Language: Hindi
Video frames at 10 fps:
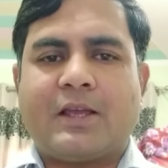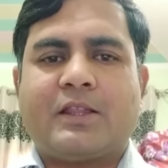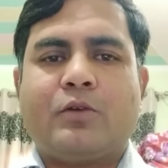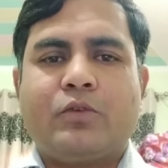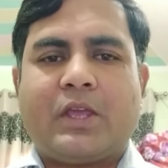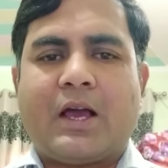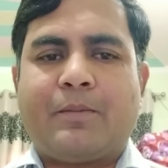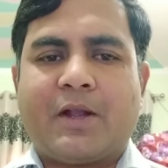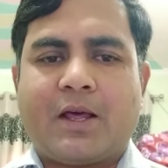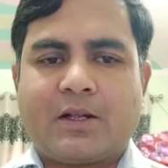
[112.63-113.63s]
चाहता हूँ कि
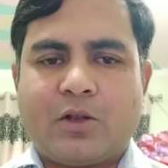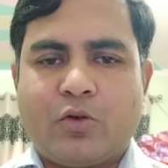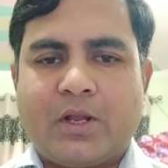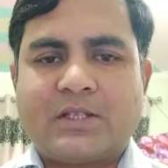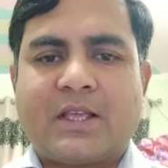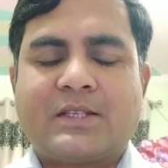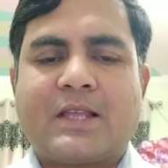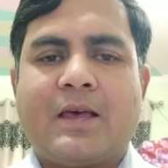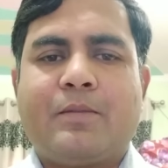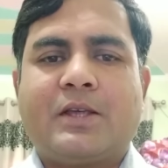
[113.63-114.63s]
आपा डॉक्टर नोहरा शेख
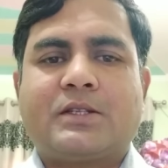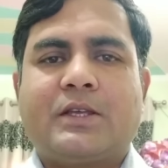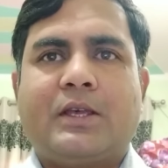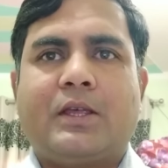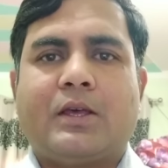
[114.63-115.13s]
साहिबा से